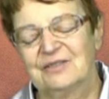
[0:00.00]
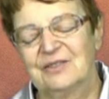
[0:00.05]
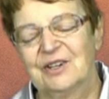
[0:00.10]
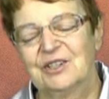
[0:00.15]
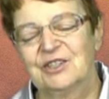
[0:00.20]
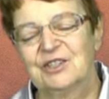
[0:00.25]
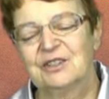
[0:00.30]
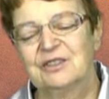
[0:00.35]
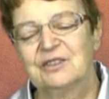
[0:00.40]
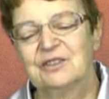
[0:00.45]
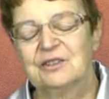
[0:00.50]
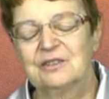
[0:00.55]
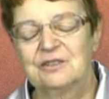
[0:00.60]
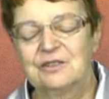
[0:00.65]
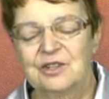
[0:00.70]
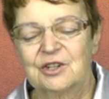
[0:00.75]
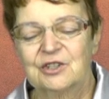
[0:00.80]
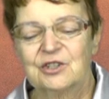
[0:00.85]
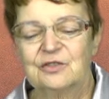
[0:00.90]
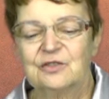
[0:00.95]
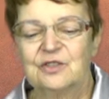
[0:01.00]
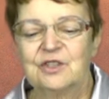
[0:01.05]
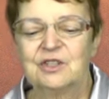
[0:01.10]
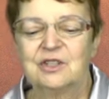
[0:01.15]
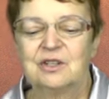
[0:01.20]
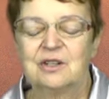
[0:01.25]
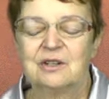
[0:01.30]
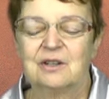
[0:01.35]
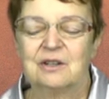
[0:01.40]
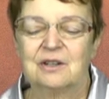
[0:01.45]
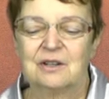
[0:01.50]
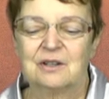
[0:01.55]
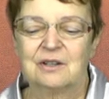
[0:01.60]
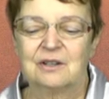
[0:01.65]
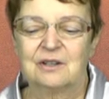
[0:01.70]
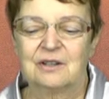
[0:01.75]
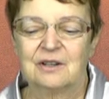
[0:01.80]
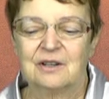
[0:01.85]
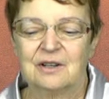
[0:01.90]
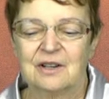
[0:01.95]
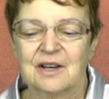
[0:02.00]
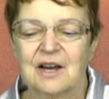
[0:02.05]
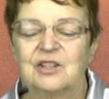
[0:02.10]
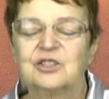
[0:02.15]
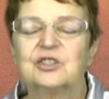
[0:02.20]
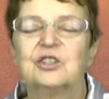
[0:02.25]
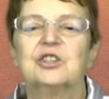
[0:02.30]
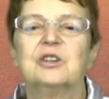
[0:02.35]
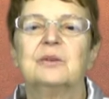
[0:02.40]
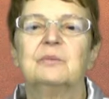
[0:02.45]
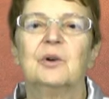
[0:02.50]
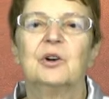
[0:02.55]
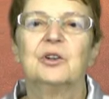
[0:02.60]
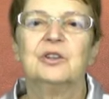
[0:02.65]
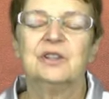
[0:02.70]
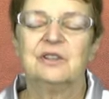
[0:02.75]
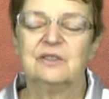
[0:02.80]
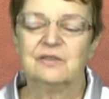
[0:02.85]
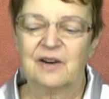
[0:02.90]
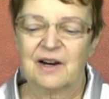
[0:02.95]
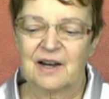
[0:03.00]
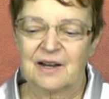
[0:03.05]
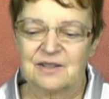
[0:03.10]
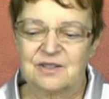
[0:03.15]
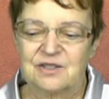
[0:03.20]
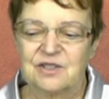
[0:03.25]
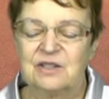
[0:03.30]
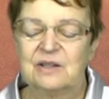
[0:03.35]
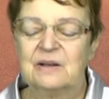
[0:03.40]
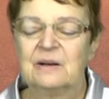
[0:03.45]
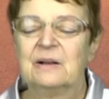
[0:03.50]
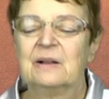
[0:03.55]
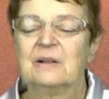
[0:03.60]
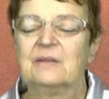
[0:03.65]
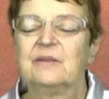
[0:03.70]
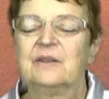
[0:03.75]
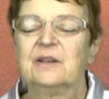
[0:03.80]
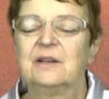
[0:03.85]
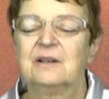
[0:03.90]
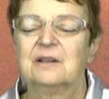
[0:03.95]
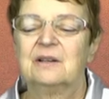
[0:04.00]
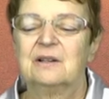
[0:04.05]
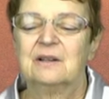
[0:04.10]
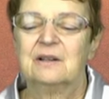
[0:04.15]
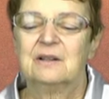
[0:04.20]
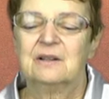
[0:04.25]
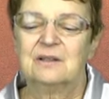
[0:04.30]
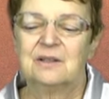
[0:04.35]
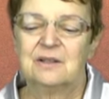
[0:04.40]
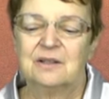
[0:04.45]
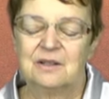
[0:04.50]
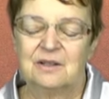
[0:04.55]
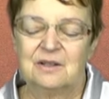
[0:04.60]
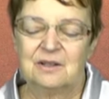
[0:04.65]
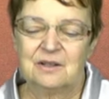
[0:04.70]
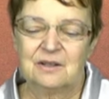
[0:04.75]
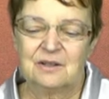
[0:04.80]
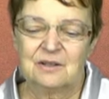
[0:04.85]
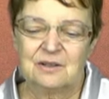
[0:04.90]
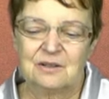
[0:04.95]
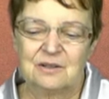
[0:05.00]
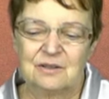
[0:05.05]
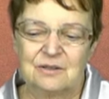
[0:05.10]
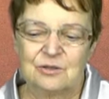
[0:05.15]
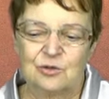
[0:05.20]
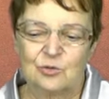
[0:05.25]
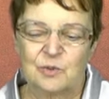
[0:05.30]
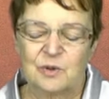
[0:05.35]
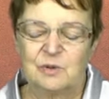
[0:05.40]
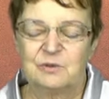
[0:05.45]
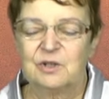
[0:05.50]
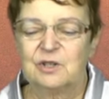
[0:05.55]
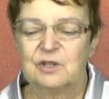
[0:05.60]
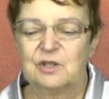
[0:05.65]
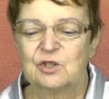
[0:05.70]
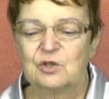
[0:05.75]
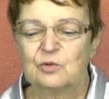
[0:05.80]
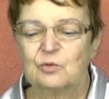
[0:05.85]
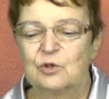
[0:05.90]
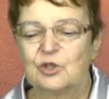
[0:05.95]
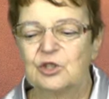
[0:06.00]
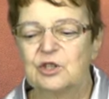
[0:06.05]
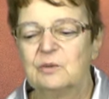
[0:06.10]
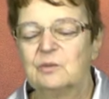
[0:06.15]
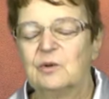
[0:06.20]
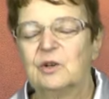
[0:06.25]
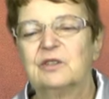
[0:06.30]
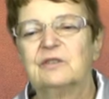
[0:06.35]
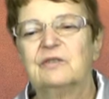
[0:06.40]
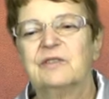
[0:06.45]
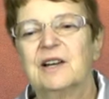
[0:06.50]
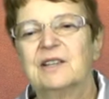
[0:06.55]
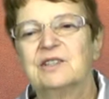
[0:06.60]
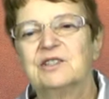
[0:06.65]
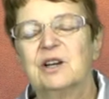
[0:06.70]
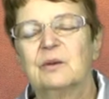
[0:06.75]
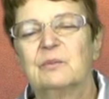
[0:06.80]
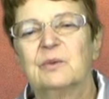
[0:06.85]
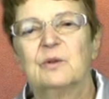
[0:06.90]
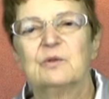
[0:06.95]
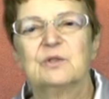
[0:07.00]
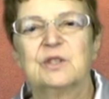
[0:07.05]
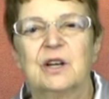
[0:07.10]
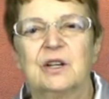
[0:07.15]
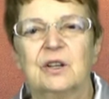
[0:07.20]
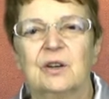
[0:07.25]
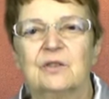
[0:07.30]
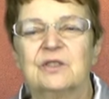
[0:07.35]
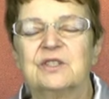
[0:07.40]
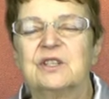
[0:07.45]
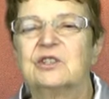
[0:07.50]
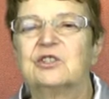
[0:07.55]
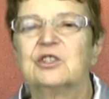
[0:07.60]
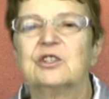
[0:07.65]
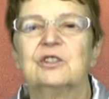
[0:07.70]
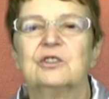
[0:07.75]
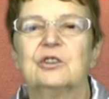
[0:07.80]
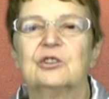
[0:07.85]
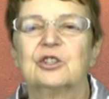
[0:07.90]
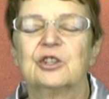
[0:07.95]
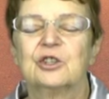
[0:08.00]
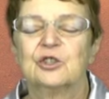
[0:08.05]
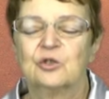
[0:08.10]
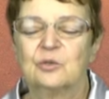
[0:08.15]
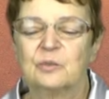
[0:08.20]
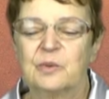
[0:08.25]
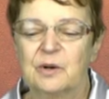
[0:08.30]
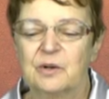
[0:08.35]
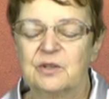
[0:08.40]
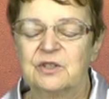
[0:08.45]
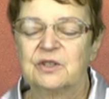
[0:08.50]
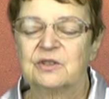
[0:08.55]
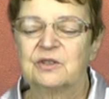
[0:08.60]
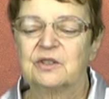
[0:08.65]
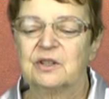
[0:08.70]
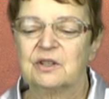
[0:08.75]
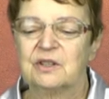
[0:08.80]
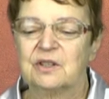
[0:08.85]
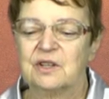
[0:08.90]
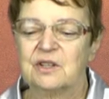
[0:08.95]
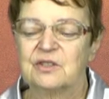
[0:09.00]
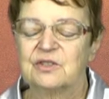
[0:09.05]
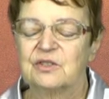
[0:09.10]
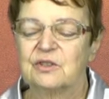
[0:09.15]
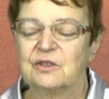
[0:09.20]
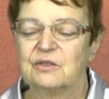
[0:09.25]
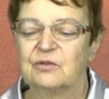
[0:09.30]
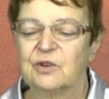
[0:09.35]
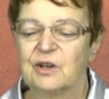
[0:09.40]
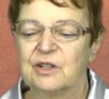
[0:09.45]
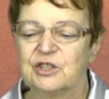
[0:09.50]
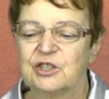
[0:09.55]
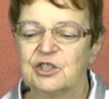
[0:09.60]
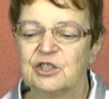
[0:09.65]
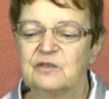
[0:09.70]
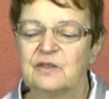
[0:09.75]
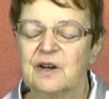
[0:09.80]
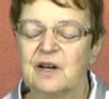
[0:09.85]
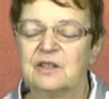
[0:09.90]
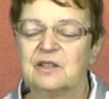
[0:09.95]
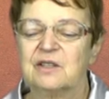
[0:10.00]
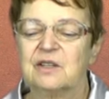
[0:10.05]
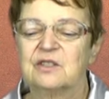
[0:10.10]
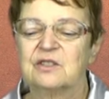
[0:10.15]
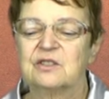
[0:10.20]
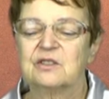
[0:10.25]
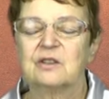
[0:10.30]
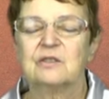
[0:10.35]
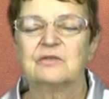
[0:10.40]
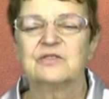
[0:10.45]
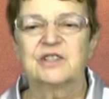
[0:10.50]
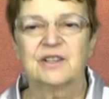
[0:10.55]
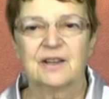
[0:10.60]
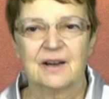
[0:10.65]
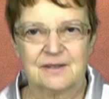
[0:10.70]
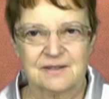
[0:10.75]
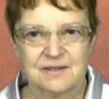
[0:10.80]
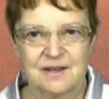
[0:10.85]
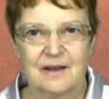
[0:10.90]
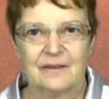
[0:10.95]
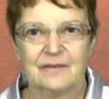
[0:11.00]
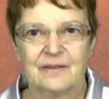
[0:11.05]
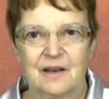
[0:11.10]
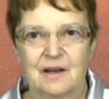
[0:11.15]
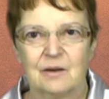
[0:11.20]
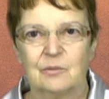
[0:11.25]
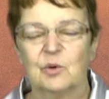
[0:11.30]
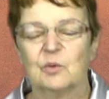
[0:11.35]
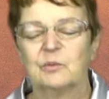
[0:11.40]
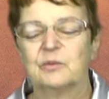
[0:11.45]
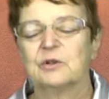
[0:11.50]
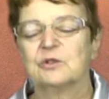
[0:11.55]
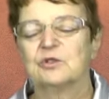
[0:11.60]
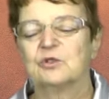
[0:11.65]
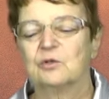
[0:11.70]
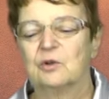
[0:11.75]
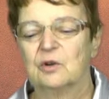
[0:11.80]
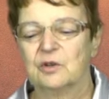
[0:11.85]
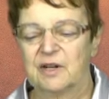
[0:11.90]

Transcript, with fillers: Właśnie, to rzeczywiście każdy się boi inflacji, E, i zupełnie niesłusznie, bo inflacja pełzająca, czyli do 6%, jest właściwa i jest wskazana po prostu.